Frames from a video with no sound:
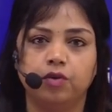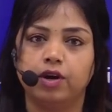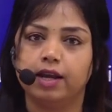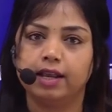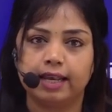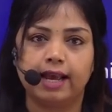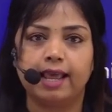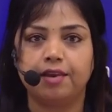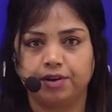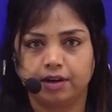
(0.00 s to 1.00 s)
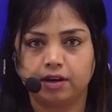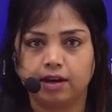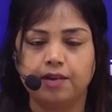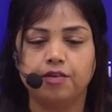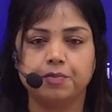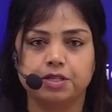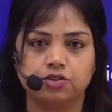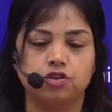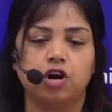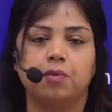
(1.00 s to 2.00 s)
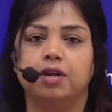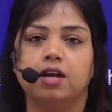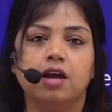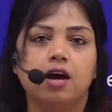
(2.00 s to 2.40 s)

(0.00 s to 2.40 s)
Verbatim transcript: वो है एलवन एलवन मिशन जो हमने